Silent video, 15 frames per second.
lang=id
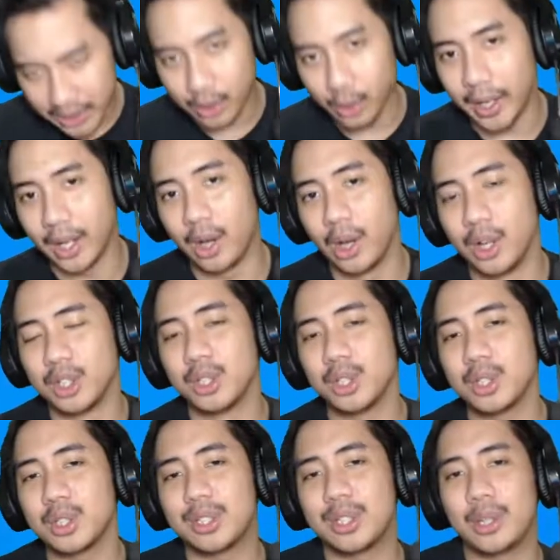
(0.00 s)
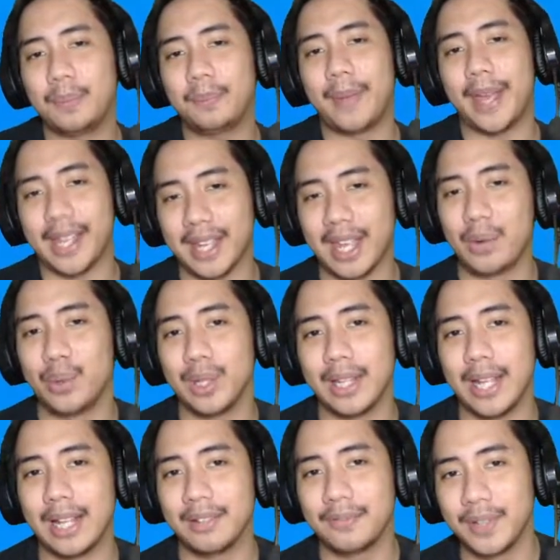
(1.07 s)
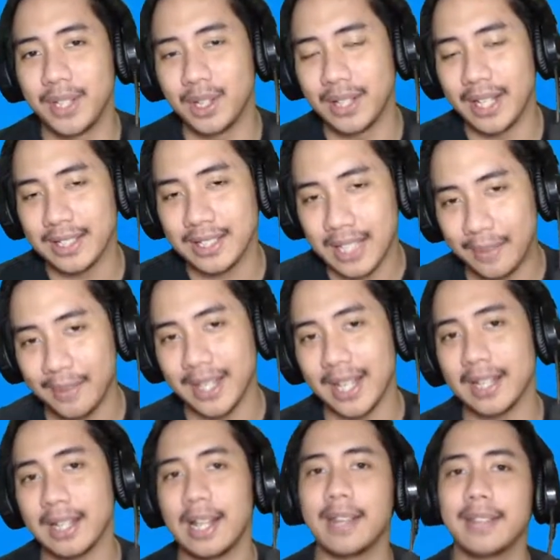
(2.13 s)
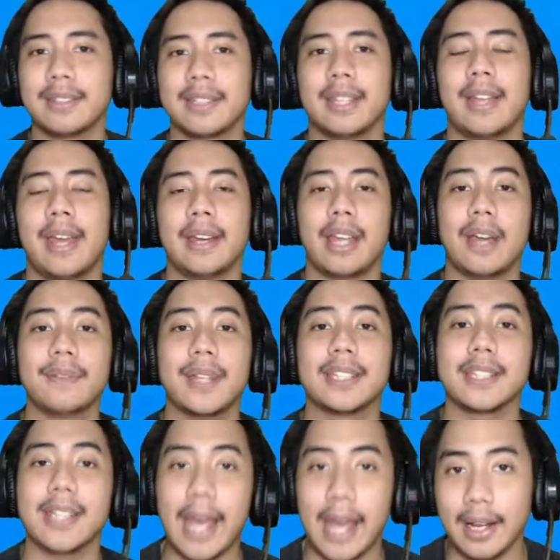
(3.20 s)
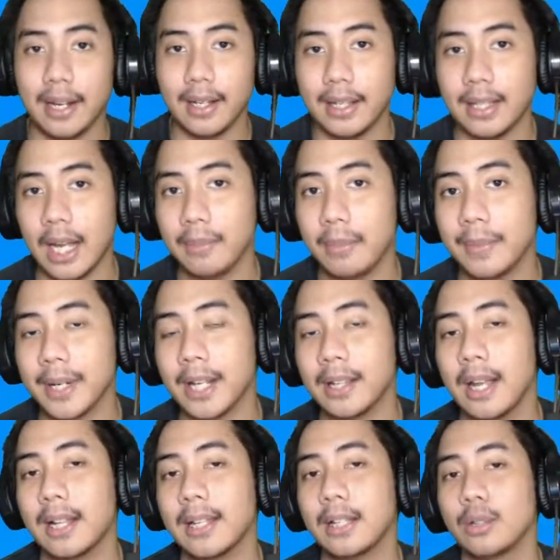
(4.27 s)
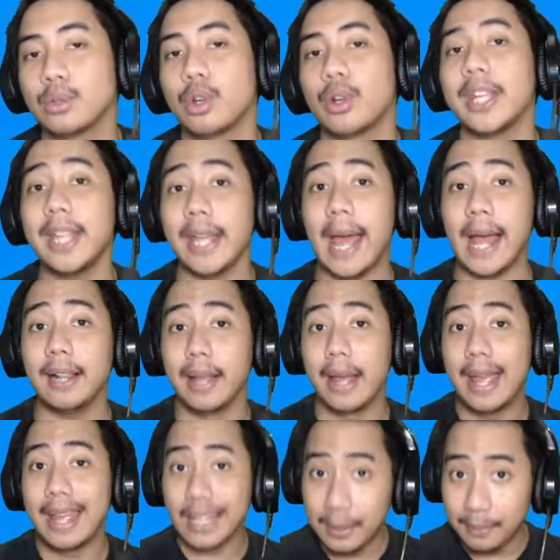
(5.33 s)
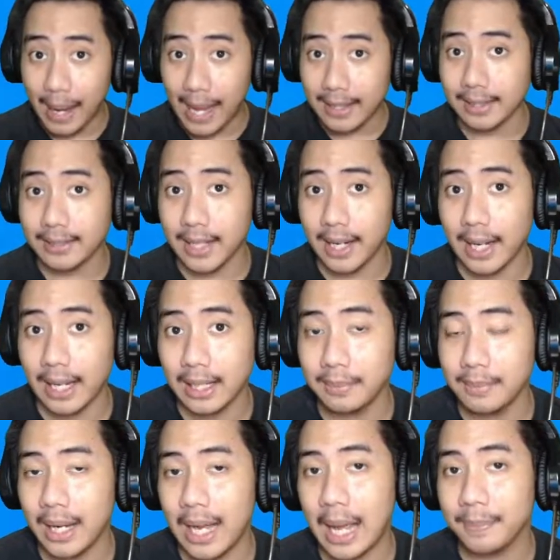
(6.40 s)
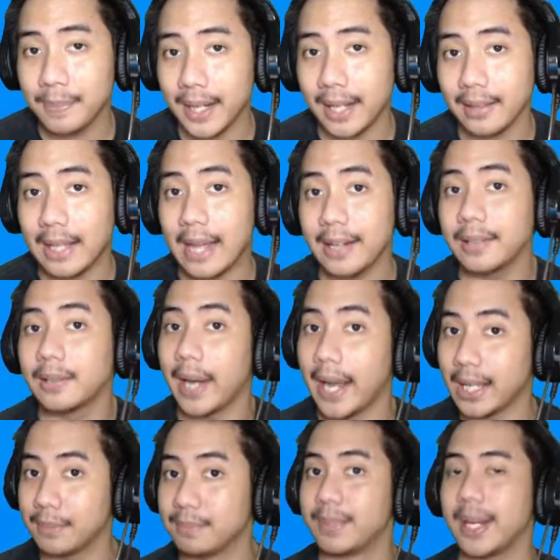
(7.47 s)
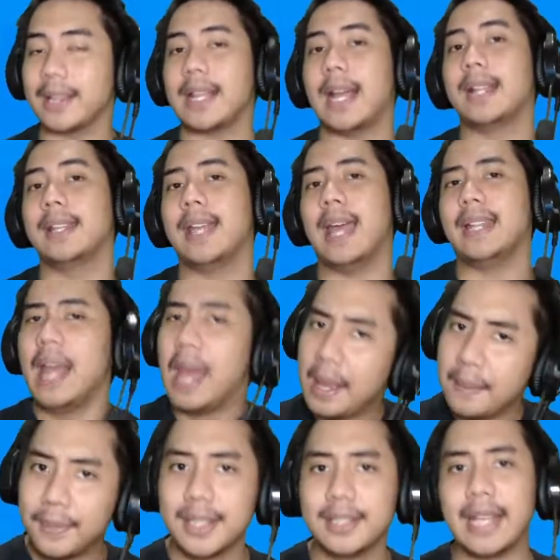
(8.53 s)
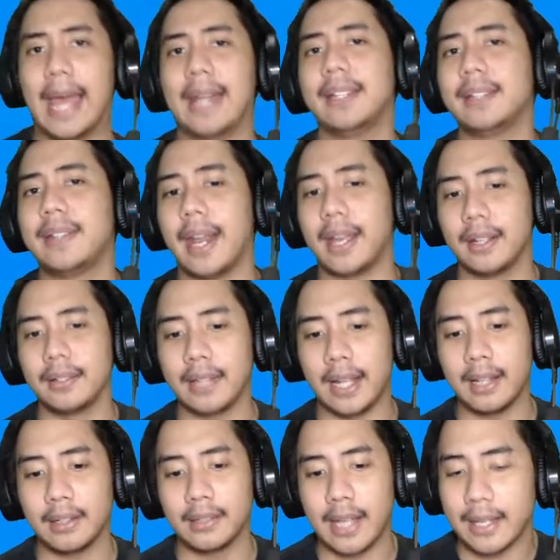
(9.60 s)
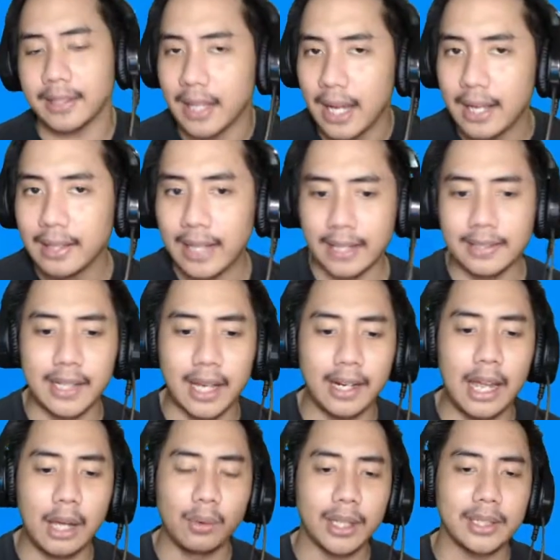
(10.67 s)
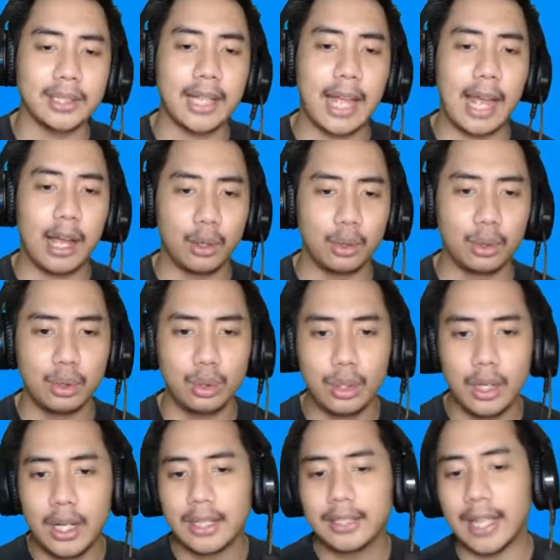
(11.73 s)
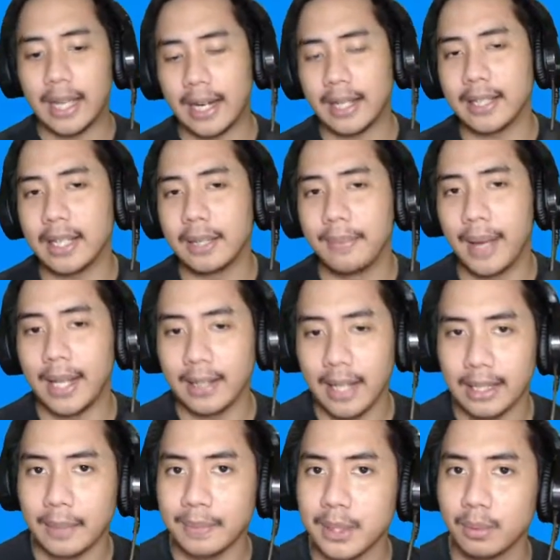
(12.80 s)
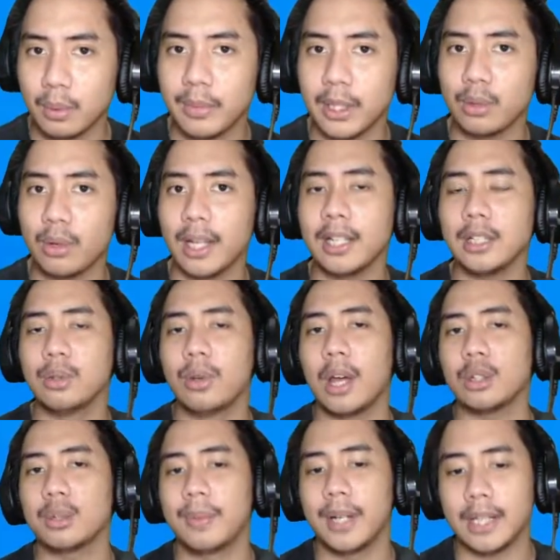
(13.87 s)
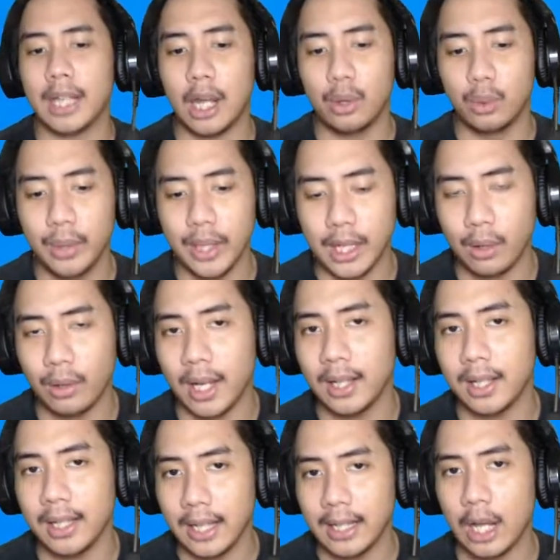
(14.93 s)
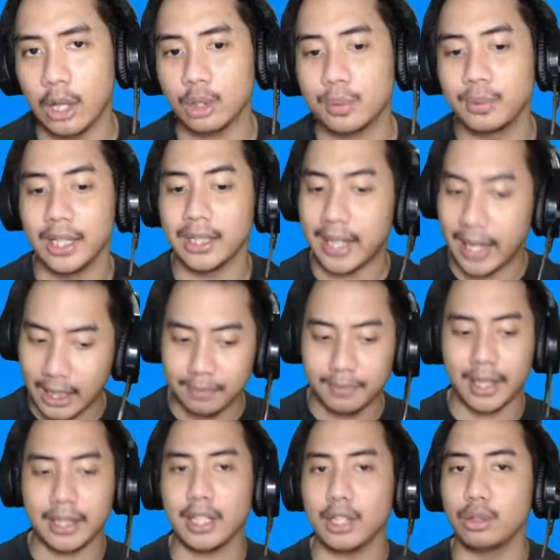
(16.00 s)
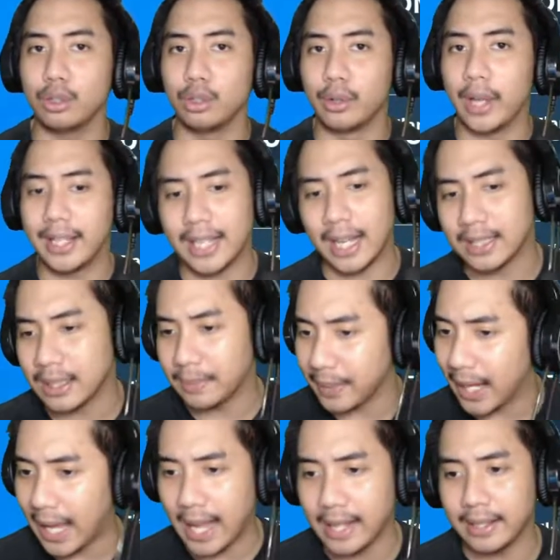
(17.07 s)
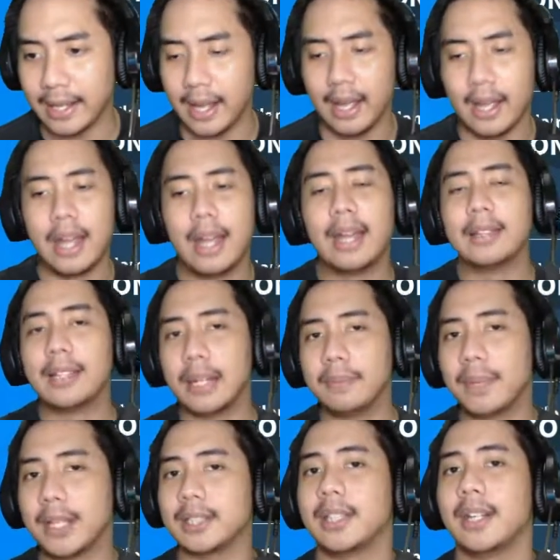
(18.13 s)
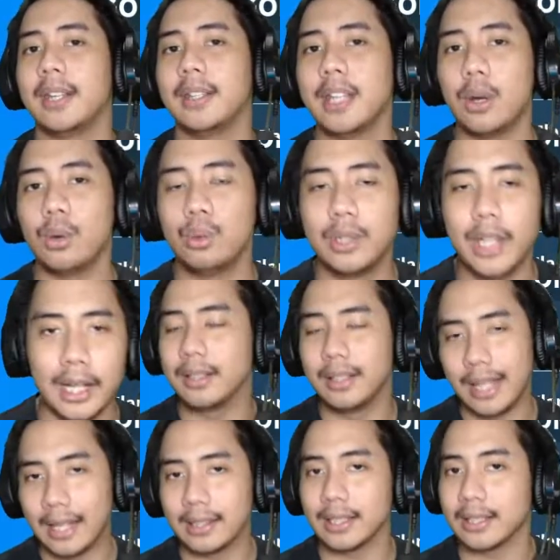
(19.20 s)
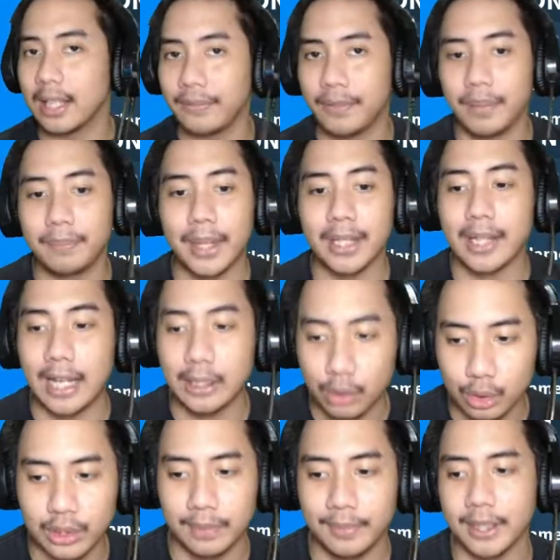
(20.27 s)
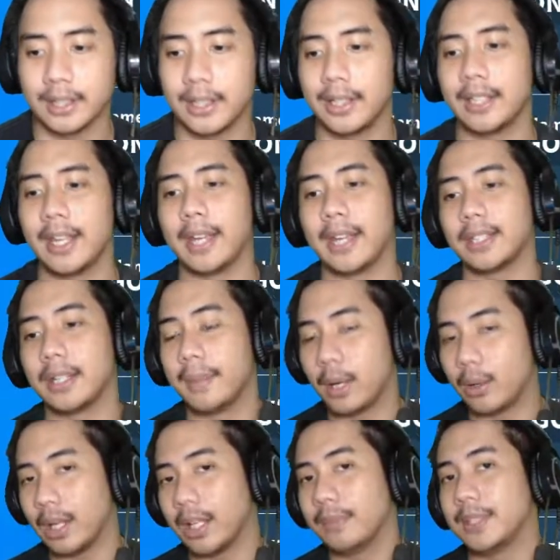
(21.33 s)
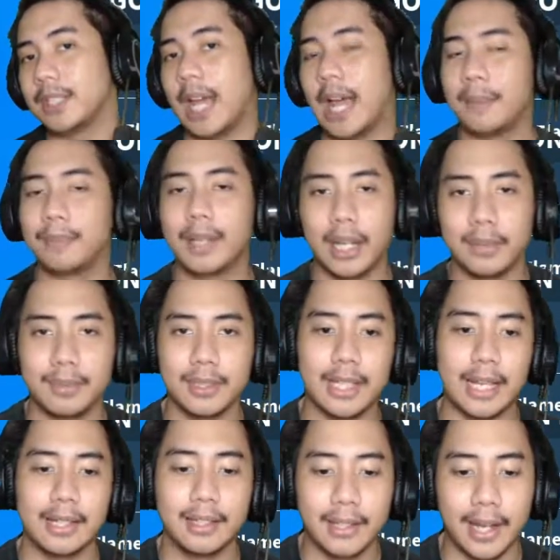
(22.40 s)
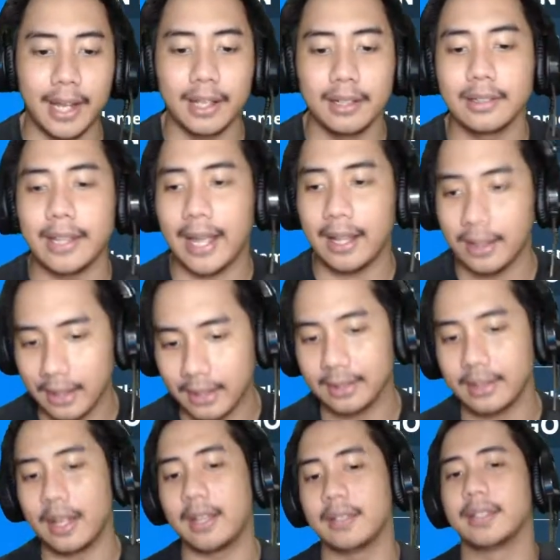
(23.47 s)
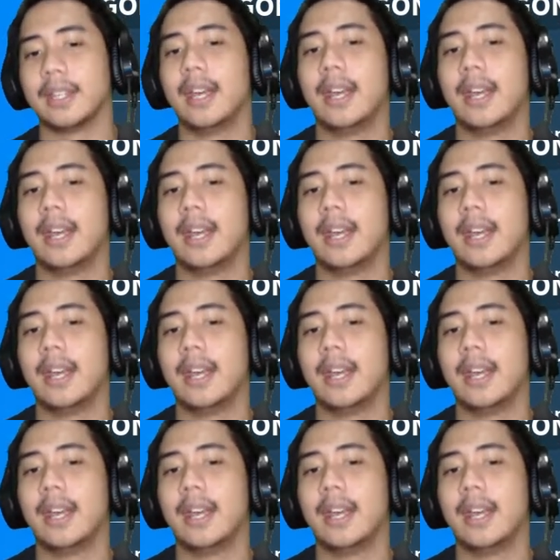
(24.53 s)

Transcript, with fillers: going on YouTube? Back again with another video dan selamat datang lagi di channel Ergab dan sekarang kita akan memberikan kalian tutorial gimana cara kalian mengupgrade dari Dragon Bread kalian menjadi Dragon Talent guys. Nah, sekarang aku kasih tahu caranya gimana, tapi sebelum itu kalian juga harus mengetahui kalau kalian harus punya Dragon bread dulu ya, jangan sampai nggak ada dan masterinya udah di atas level 400 ya masterinya guys ya baru kalian bisa upgrade menjadi Dragon Talent guys.